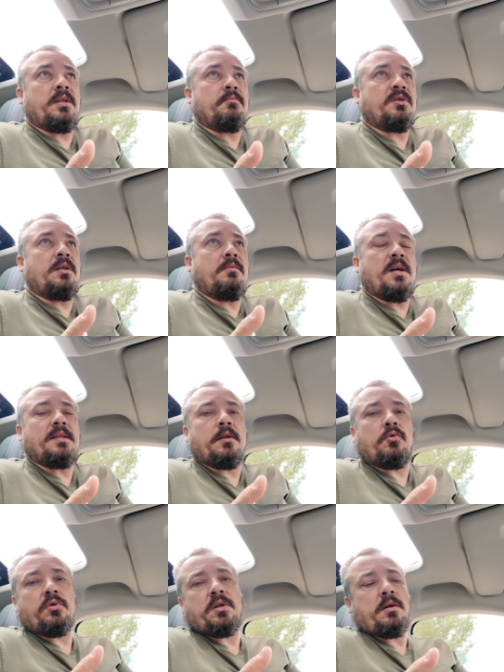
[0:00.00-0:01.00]
этим
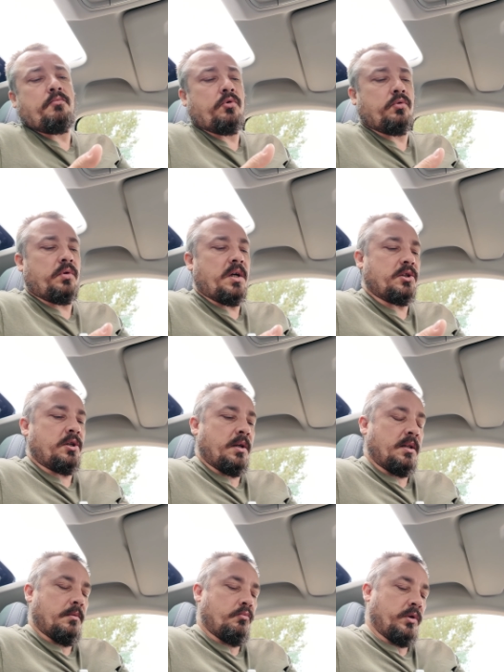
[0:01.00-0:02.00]
заниматься, то за работу также
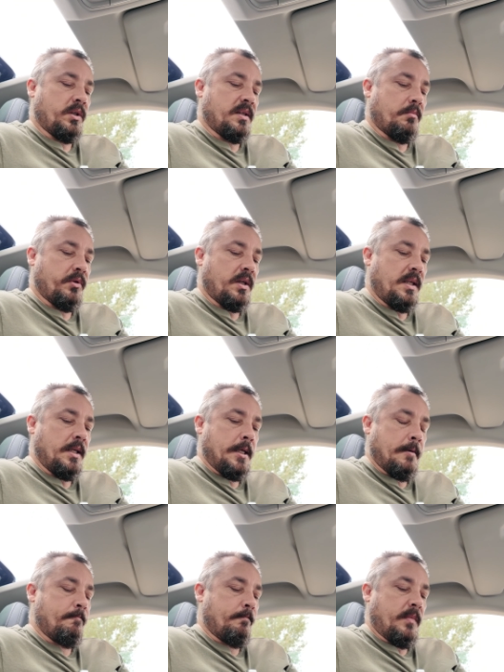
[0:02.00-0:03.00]
надо будет заплатить.